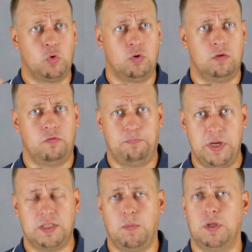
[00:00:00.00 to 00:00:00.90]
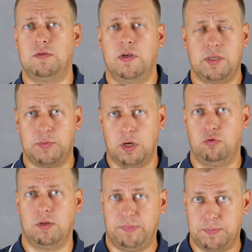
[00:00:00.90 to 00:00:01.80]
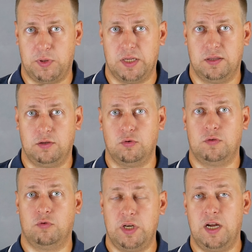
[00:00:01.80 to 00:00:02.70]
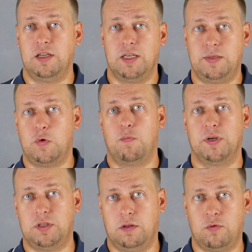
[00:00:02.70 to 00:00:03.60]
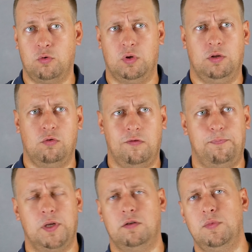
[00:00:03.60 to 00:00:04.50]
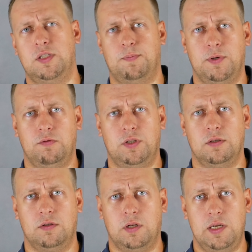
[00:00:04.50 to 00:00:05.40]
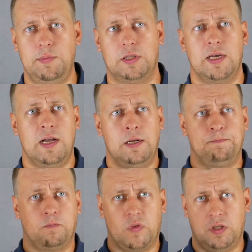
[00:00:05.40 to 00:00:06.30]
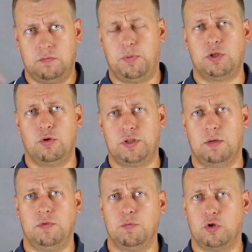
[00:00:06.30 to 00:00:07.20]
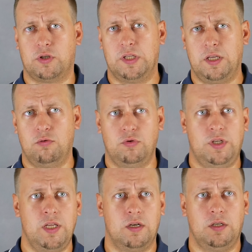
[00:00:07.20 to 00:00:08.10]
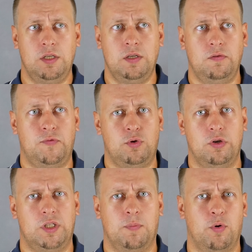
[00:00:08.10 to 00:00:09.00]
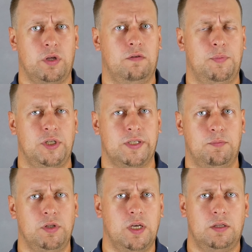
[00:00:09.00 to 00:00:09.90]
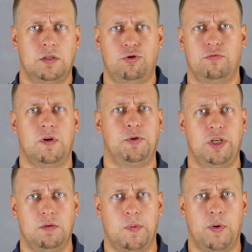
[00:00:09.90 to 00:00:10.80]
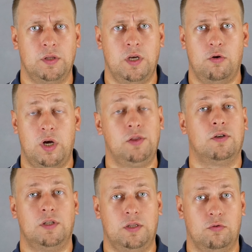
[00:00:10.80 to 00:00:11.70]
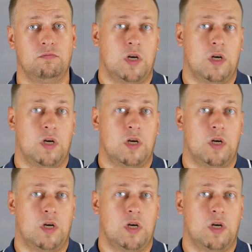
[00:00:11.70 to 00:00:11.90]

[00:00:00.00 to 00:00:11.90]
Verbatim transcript: то, в принципе, эта связь абсолютно бесплатная. То есть, вот реально, я симку поставил в роутер, я только в первый месяц превысил этот лимит, пришлось там немножко докинуть денег, и все, и с тех пор я вообще забыл, я этот счет вообще не пополняю, а интернет он